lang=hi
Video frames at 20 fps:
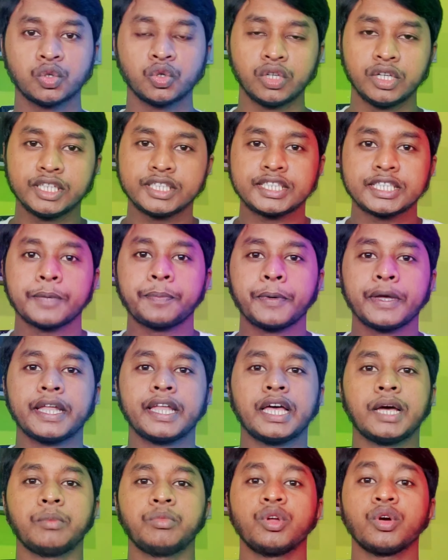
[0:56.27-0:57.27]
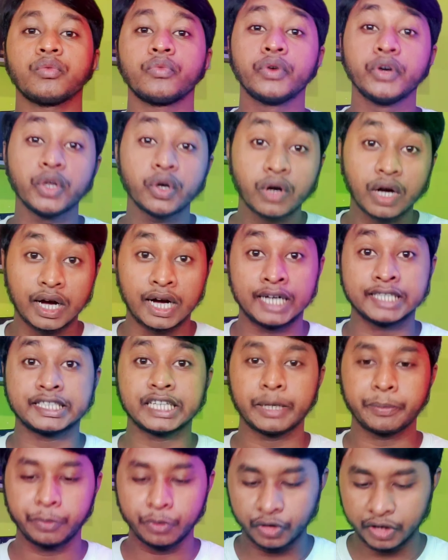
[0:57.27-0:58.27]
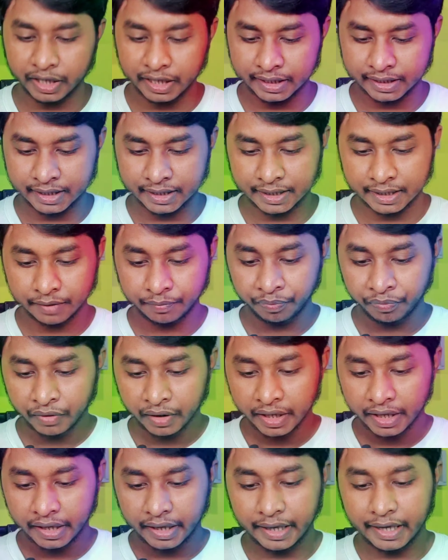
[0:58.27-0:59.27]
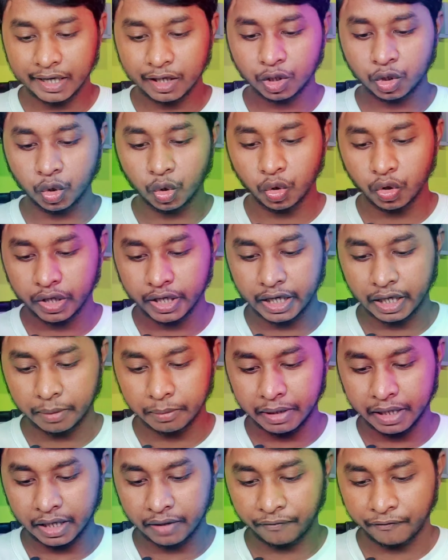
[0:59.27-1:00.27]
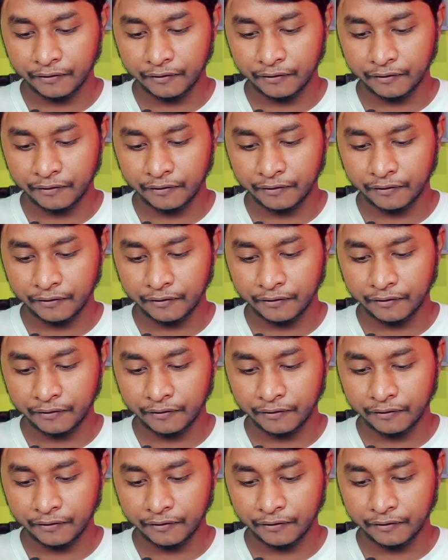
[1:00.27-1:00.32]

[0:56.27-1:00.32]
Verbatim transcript: तो इससे पहले हम लोग वीडियो कहाँ से अपलोड करते थे एक तो हो गया हमारा